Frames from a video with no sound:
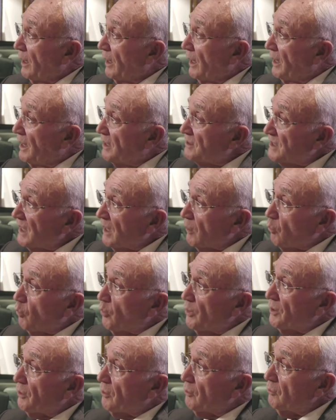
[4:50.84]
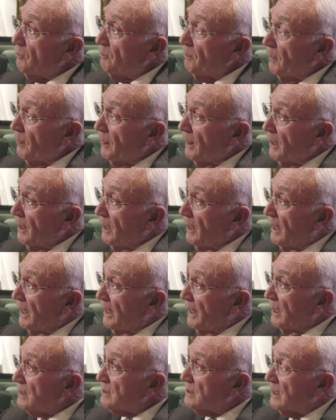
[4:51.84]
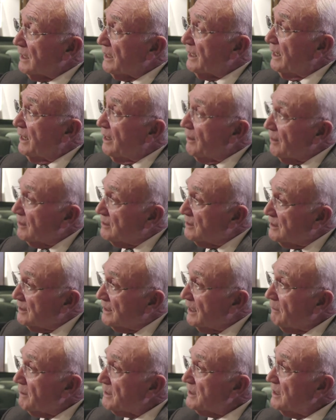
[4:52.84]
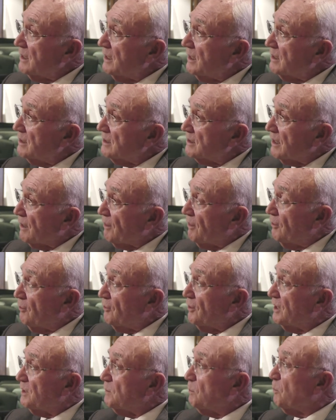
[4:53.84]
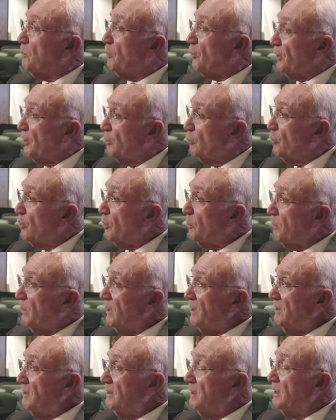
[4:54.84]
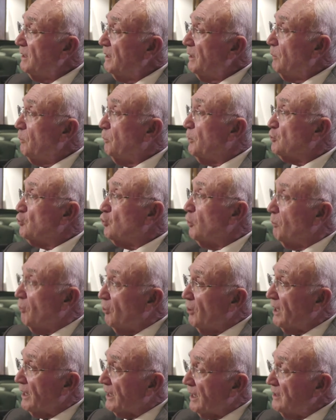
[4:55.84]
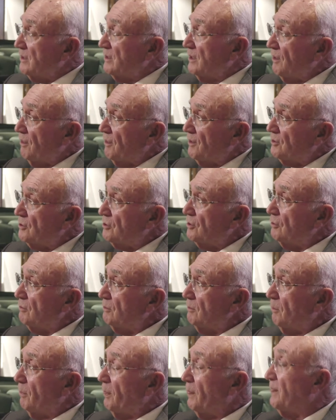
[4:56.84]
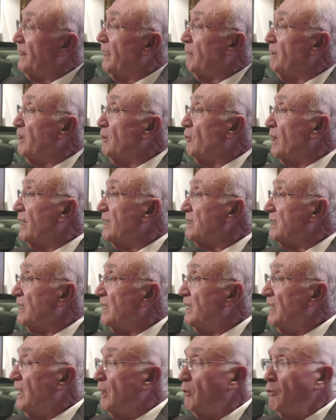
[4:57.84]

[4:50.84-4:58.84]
En ese acuerdo, la NASA, que necesitaba tener estaciones por Europa, pues tomó la gran decisión, debido a que tenía